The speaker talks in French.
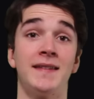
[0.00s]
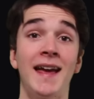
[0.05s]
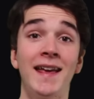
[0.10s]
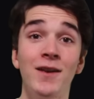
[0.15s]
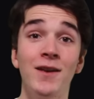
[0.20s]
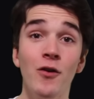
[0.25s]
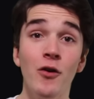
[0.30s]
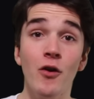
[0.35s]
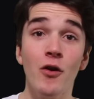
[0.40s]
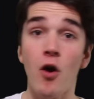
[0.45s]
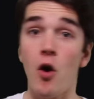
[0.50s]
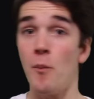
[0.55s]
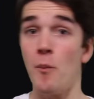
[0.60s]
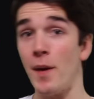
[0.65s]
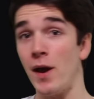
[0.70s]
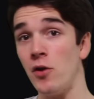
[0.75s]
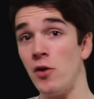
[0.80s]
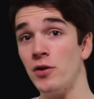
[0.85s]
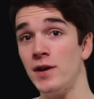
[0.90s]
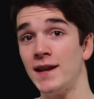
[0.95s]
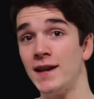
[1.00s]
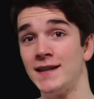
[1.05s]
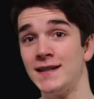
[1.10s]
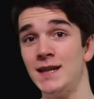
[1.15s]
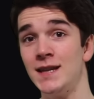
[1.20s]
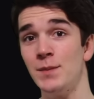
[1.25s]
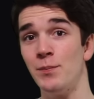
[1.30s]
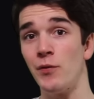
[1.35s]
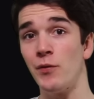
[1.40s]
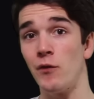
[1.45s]
D'ailleurs, en parlant de
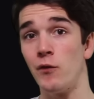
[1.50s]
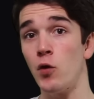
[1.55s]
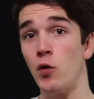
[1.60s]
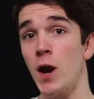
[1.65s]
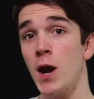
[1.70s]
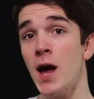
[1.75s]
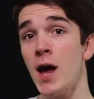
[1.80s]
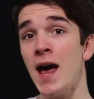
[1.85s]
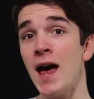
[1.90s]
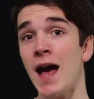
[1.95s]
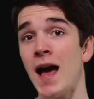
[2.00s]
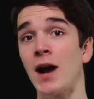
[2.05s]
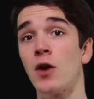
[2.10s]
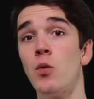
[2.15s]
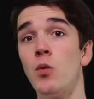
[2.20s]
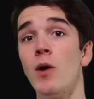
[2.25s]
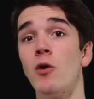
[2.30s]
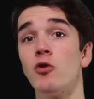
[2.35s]
l'équipe, voilà à quoi